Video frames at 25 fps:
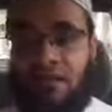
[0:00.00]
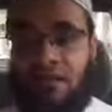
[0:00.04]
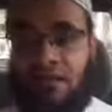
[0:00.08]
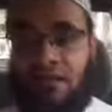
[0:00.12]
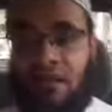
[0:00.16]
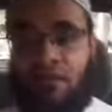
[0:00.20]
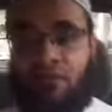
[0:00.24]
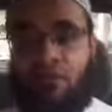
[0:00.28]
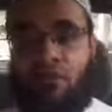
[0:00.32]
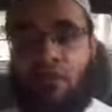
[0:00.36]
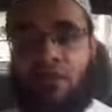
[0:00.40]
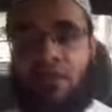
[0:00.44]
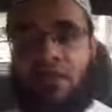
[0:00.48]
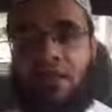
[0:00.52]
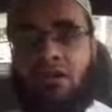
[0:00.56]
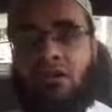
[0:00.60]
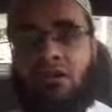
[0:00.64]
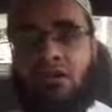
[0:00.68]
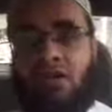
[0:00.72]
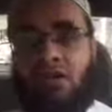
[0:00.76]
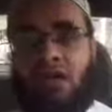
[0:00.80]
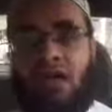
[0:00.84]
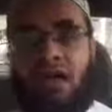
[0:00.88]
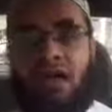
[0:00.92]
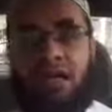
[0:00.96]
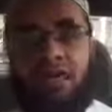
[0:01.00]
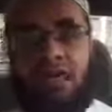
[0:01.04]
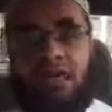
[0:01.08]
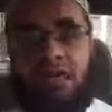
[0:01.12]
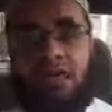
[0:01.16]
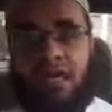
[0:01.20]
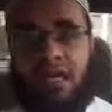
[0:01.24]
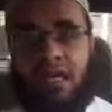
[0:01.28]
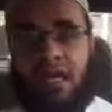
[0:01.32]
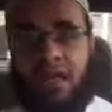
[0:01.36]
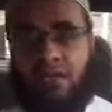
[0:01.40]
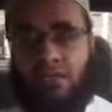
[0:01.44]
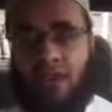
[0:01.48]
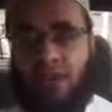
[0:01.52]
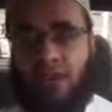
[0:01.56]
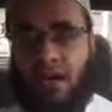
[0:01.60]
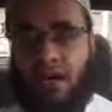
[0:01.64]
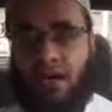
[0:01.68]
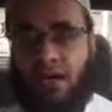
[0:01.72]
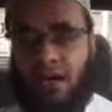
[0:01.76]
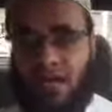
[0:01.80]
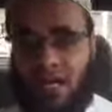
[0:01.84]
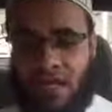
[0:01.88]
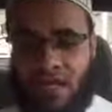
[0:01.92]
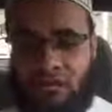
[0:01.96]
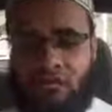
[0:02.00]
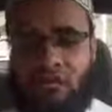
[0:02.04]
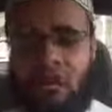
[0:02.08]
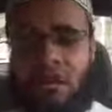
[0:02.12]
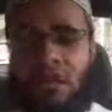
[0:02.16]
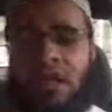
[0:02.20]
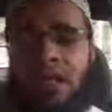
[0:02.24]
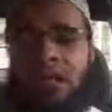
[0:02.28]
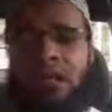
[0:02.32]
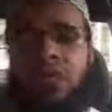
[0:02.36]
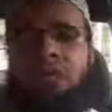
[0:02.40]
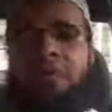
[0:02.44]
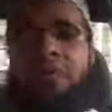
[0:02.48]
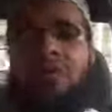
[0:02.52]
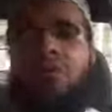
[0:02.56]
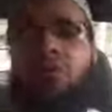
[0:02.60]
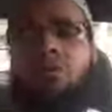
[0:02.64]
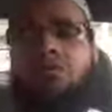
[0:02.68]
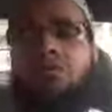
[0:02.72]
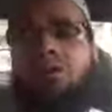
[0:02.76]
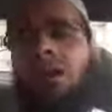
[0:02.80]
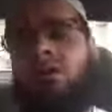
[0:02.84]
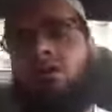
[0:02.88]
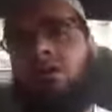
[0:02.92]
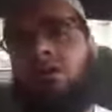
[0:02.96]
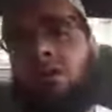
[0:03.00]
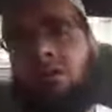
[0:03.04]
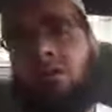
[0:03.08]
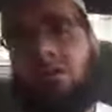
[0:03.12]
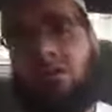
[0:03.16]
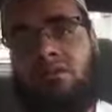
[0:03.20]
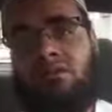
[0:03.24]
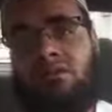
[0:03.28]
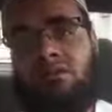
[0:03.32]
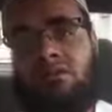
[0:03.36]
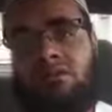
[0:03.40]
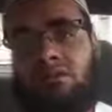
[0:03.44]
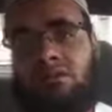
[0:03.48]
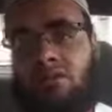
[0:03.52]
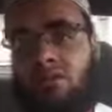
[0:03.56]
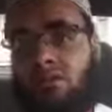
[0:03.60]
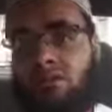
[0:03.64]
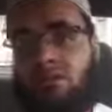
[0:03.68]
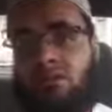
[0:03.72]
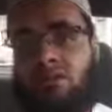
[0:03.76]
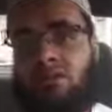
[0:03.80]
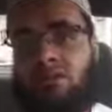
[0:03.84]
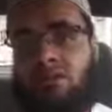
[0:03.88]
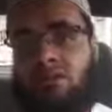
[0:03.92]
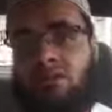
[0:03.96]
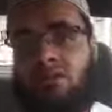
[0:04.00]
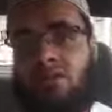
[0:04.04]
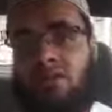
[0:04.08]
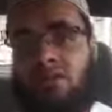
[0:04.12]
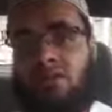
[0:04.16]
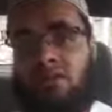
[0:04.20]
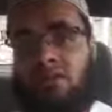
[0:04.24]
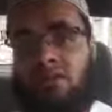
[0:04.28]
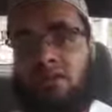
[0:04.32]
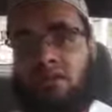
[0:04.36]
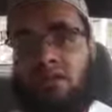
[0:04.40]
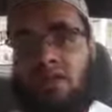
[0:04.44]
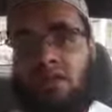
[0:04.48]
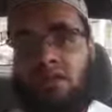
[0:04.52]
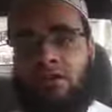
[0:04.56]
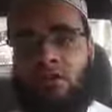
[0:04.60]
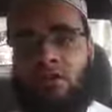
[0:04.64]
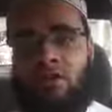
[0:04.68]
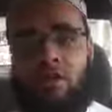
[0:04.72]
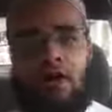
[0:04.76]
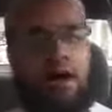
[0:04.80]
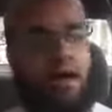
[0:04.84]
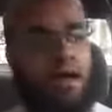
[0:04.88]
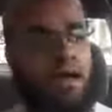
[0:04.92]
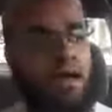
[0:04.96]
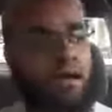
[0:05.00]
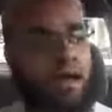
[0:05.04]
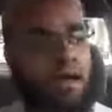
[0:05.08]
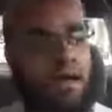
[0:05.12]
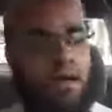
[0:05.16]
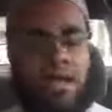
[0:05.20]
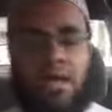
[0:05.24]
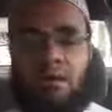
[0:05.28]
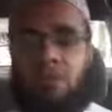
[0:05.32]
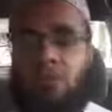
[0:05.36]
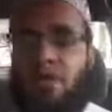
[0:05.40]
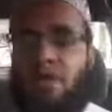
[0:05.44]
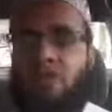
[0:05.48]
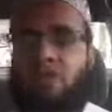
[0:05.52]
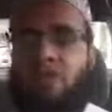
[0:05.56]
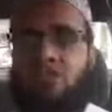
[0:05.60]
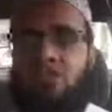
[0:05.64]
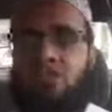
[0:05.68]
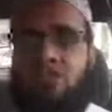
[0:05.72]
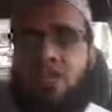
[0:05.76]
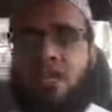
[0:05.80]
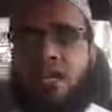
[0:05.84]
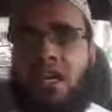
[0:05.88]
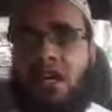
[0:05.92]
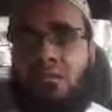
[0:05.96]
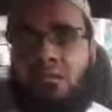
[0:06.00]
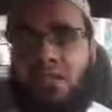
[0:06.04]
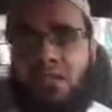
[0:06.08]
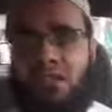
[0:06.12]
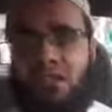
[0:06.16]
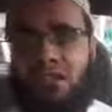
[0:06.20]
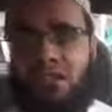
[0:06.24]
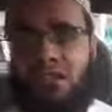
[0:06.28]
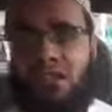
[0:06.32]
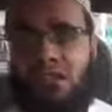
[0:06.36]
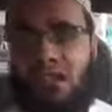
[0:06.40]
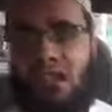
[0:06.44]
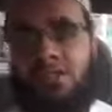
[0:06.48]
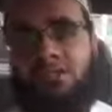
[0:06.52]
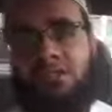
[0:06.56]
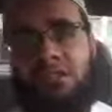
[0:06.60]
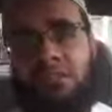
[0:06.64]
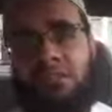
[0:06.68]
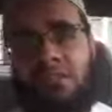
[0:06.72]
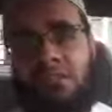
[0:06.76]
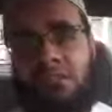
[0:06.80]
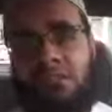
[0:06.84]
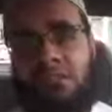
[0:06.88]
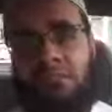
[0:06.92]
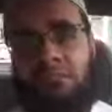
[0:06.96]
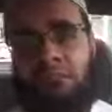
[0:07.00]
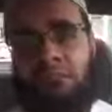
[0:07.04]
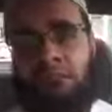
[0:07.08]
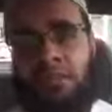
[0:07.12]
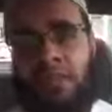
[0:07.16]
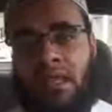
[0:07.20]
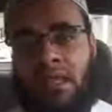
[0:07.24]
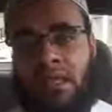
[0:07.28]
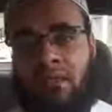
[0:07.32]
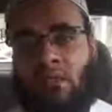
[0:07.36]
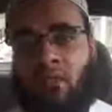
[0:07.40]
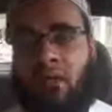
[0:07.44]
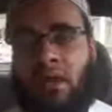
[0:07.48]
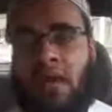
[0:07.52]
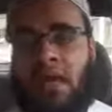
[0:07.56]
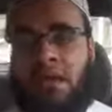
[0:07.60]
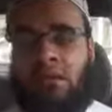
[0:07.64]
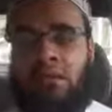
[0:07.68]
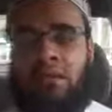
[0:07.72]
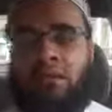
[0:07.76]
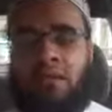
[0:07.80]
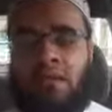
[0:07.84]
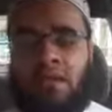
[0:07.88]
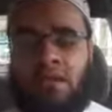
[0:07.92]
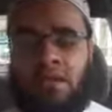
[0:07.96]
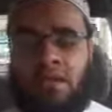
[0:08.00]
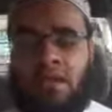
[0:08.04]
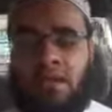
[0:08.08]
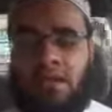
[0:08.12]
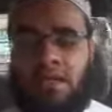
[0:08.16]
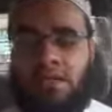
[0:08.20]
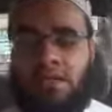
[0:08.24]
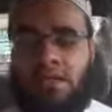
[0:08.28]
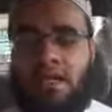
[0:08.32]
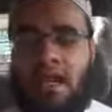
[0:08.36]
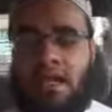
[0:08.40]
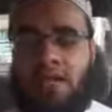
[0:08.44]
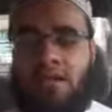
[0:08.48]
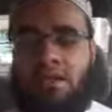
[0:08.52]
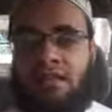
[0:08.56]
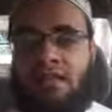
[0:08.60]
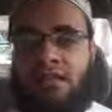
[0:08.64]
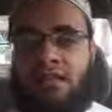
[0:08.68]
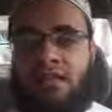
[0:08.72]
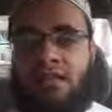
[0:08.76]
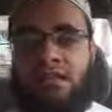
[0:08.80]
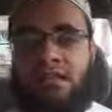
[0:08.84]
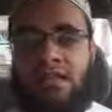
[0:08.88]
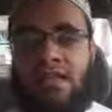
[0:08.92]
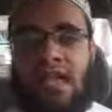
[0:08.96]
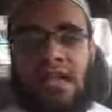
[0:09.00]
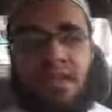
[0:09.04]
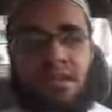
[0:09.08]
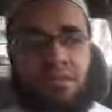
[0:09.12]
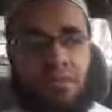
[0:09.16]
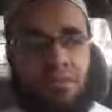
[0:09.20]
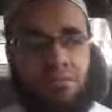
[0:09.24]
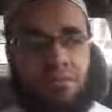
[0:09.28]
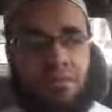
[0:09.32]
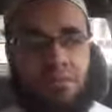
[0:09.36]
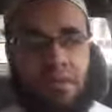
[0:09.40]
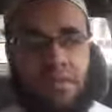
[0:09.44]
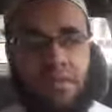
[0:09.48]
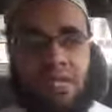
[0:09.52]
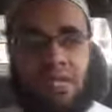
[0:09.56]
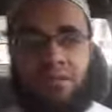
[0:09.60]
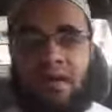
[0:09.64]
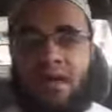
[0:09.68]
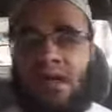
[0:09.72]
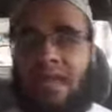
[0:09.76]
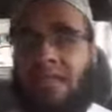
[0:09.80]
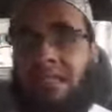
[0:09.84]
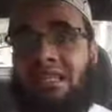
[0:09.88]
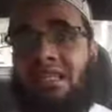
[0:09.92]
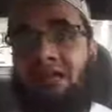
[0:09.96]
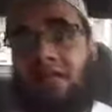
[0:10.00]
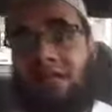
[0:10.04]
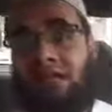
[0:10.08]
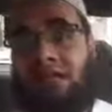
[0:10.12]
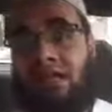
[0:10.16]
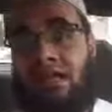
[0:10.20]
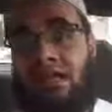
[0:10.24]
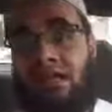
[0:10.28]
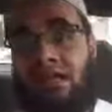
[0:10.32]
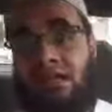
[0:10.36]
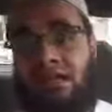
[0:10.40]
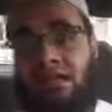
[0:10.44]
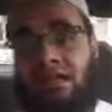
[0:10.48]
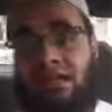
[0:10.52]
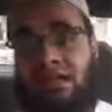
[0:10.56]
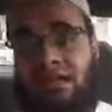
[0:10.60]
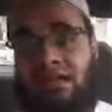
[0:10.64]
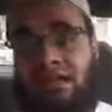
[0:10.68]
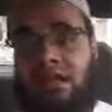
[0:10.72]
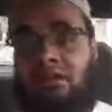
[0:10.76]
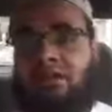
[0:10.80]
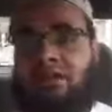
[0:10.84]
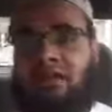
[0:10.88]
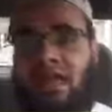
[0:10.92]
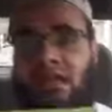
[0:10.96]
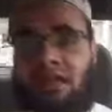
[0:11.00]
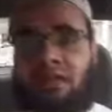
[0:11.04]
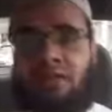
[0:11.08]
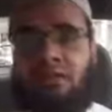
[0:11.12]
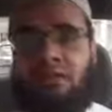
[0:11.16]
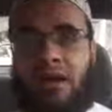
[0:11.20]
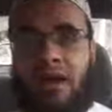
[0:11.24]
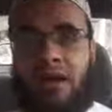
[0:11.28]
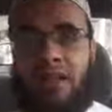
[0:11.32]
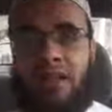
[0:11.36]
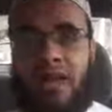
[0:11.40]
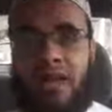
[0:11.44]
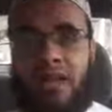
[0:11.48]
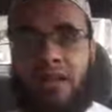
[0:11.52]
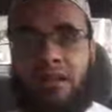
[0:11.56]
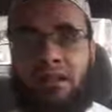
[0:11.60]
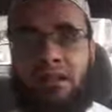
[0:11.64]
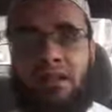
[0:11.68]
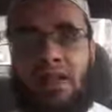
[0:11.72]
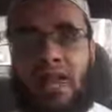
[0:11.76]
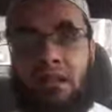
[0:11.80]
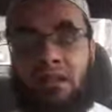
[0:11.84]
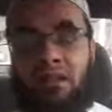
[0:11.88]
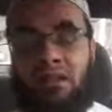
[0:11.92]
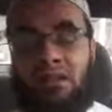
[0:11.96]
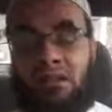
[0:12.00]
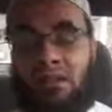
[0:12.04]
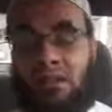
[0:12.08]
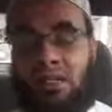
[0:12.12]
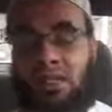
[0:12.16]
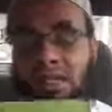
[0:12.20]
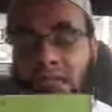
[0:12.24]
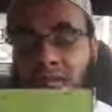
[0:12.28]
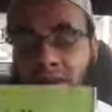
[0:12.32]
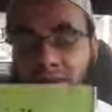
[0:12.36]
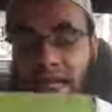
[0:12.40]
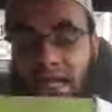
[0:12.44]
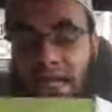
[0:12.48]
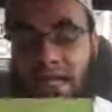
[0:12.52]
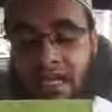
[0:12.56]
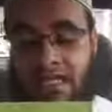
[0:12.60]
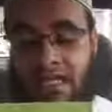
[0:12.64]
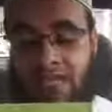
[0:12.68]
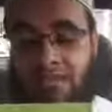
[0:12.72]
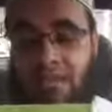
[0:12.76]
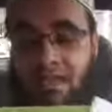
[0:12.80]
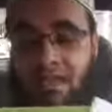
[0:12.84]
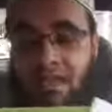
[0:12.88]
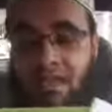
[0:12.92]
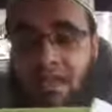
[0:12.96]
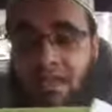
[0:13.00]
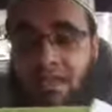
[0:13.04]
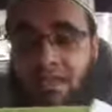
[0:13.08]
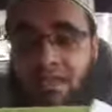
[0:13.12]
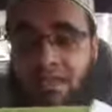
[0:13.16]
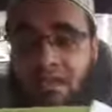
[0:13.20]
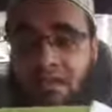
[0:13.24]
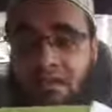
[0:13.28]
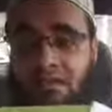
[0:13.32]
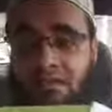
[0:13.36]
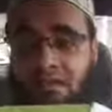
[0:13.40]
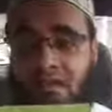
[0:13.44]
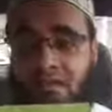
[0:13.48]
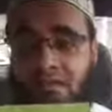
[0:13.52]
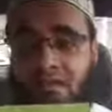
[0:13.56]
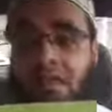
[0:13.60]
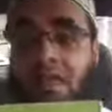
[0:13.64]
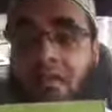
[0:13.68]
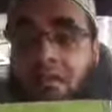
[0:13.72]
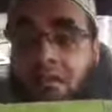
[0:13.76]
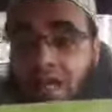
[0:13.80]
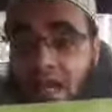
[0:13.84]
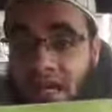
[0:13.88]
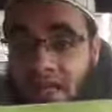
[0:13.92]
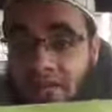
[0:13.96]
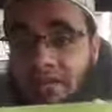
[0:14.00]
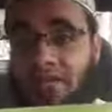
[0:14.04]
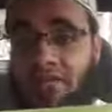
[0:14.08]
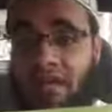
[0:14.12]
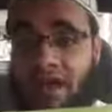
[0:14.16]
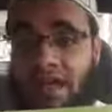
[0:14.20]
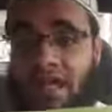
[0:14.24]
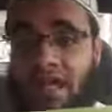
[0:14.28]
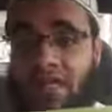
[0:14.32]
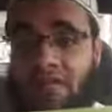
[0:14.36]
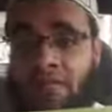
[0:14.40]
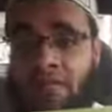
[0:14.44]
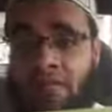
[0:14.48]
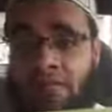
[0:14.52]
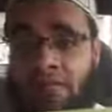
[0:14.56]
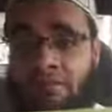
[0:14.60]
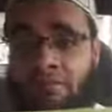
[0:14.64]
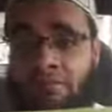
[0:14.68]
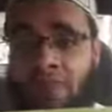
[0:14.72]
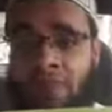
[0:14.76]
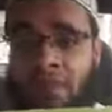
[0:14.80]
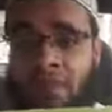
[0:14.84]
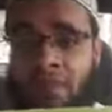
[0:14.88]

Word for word: يعني هو ترجم هذا الكلام ونقله وكتبه في أوراق فقط يعني هو لم يزد شيئا من عند نفسه ولم يعني يكذب حينما كتب ذلك لم يكذب على أهل الدعوة حينما كتب ذلك لم يكذب عليهم